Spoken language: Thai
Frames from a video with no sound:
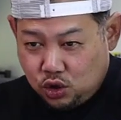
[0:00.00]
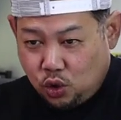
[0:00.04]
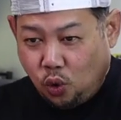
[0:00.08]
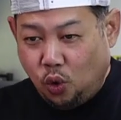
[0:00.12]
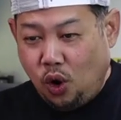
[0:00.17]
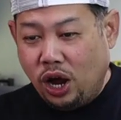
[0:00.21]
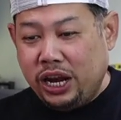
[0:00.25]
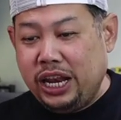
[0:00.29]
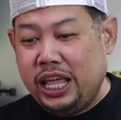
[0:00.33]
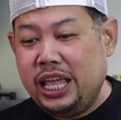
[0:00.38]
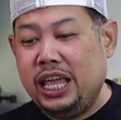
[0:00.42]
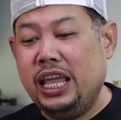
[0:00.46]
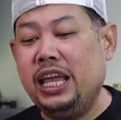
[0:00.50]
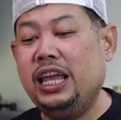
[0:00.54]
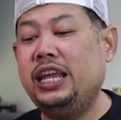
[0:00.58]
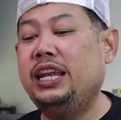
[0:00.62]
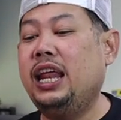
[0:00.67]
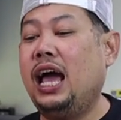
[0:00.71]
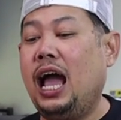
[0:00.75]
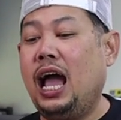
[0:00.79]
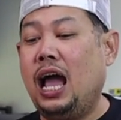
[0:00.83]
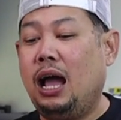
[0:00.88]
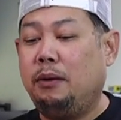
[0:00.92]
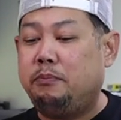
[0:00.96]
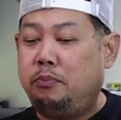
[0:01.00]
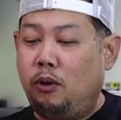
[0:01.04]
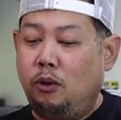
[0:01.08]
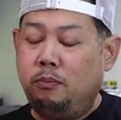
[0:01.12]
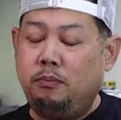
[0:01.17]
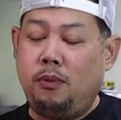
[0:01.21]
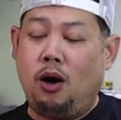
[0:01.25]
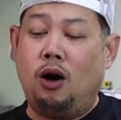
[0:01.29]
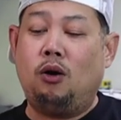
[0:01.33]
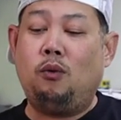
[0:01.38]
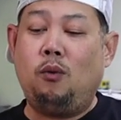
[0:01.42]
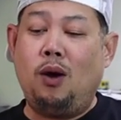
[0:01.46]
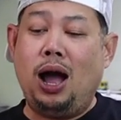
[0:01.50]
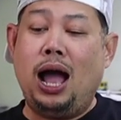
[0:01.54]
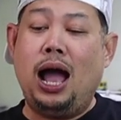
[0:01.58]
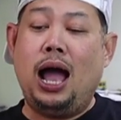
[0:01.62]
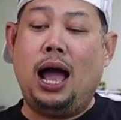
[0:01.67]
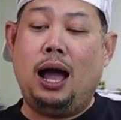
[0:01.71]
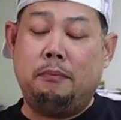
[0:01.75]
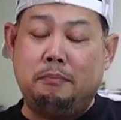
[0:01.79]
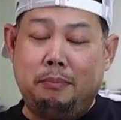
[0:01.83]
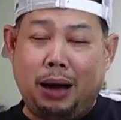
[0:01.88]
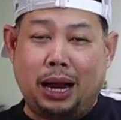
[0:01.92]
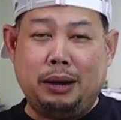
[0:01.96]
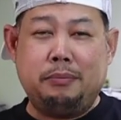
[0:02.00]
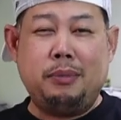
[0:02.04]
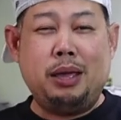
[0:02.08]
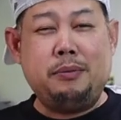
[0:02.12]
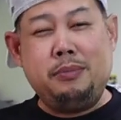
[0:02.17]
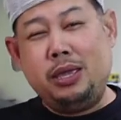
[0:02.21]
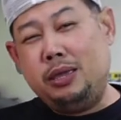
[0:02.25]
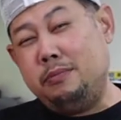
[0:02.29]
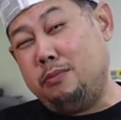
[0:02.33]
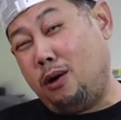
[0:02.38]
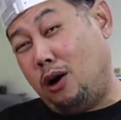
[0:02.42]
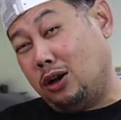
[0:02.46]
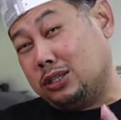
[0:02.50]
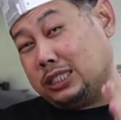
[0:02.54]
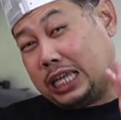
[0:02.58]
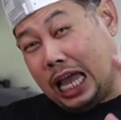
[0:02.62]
ตัวนี้นะผมบอกว่ามันไม่มีมอ